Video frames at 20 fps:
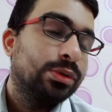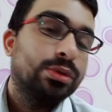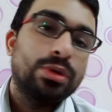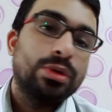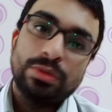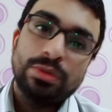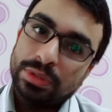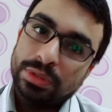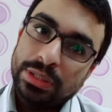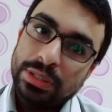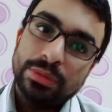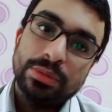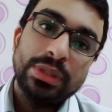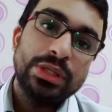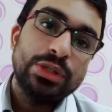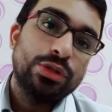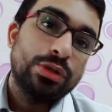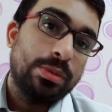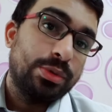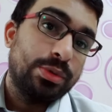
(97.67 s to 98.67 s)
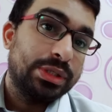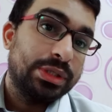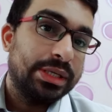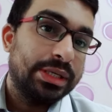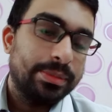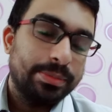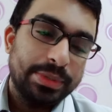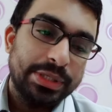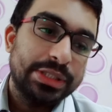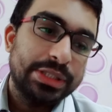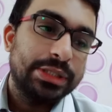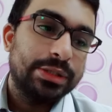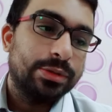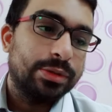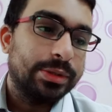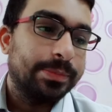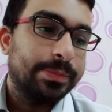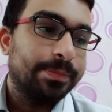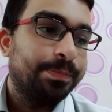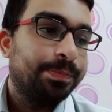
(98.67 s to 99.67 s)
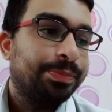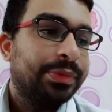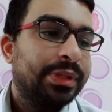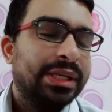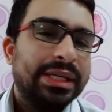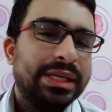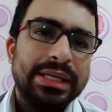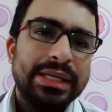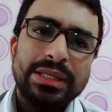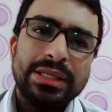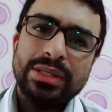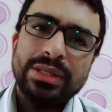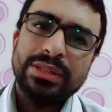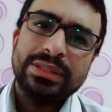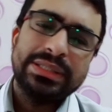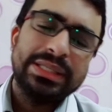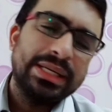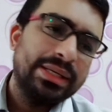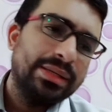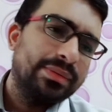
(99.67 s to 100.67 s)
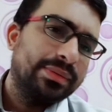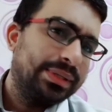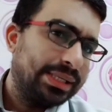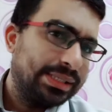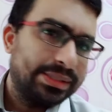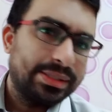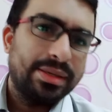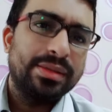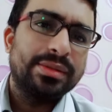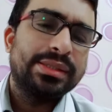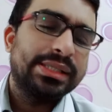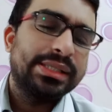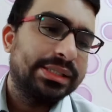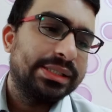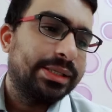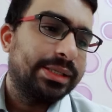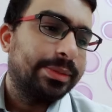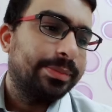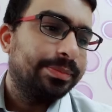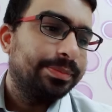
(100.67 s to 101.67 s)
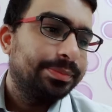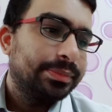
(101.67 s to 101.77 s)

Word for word: তখন কিন্তু এই সমস্যাটা বেশি হয় এটা একটা ন্যাচারাল সিস্টেম